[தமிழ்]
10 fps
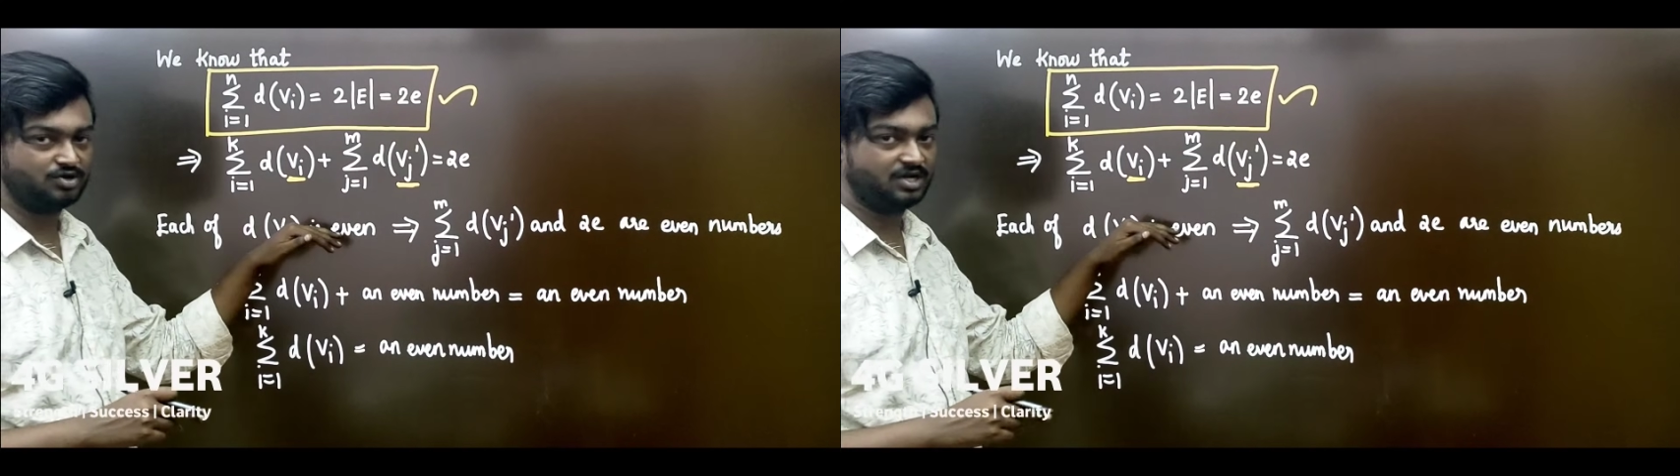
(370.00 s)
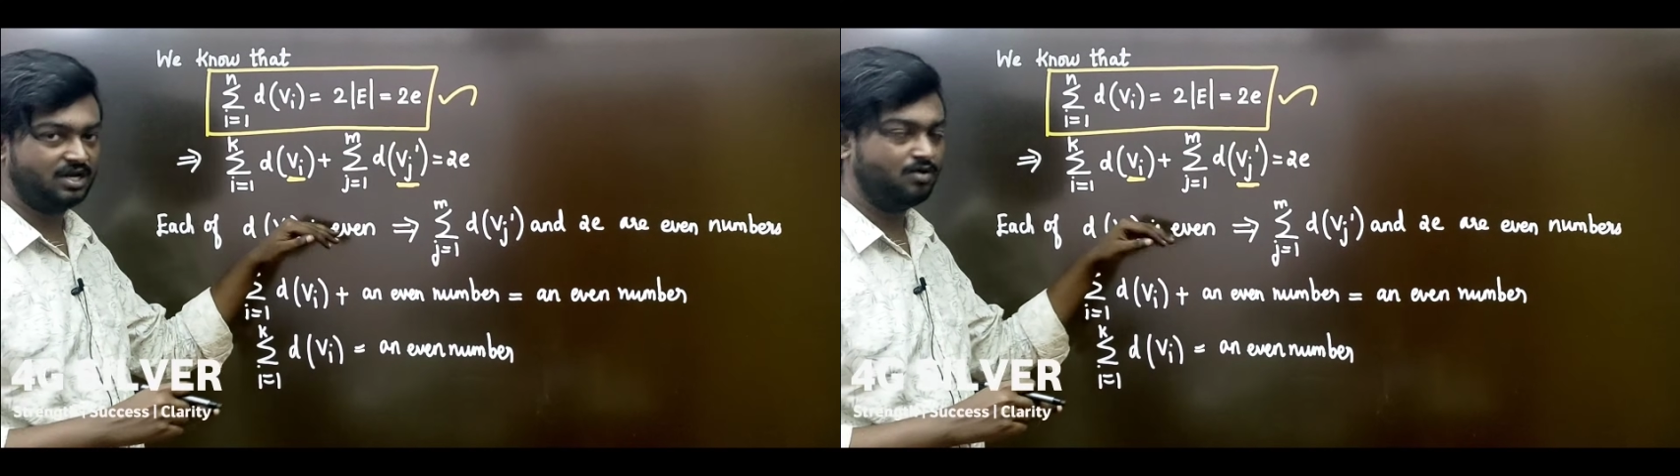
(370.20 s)

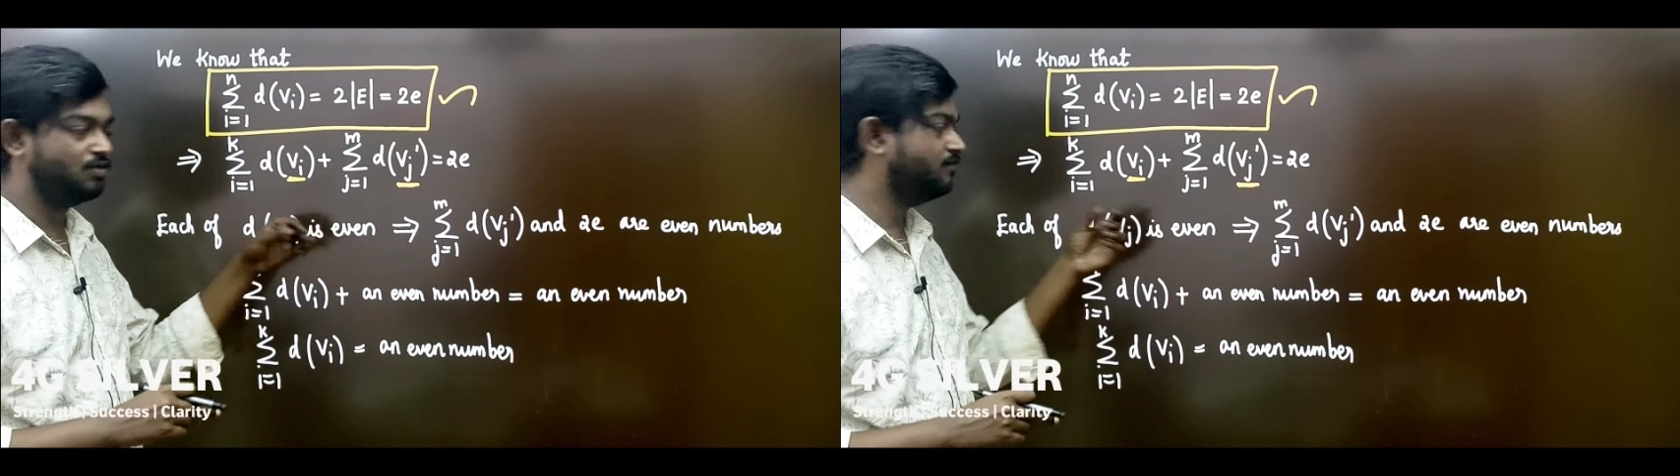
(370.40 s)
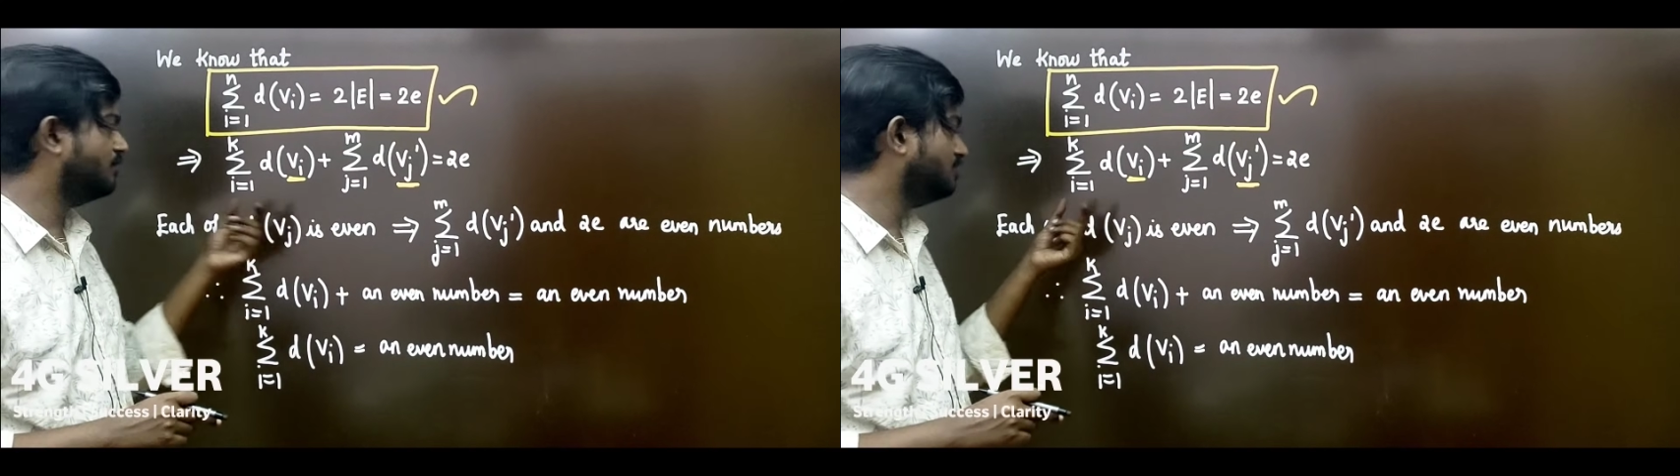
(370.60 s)
ஓகேங்களா
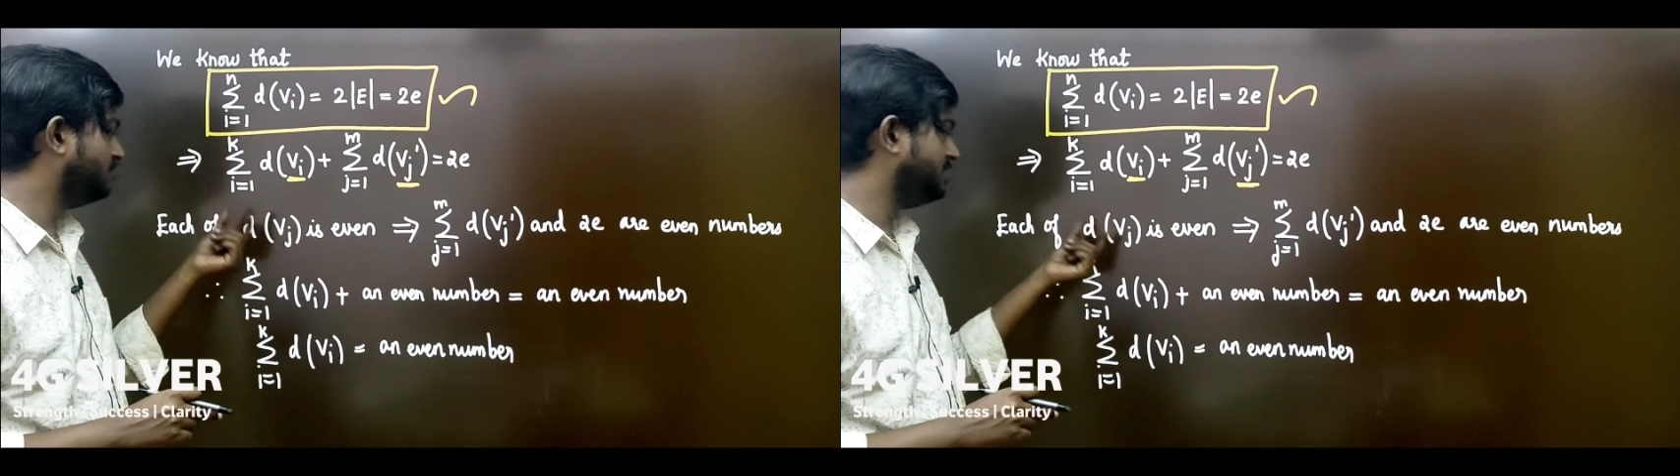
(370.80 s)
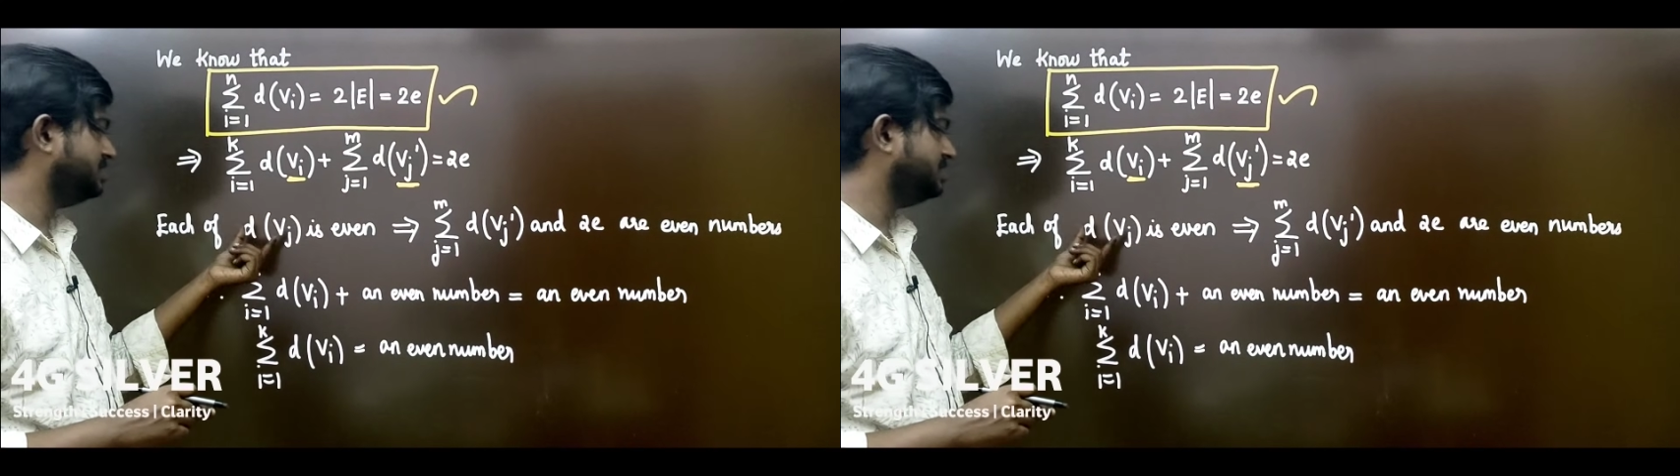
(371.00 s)
ஒவ்வொரு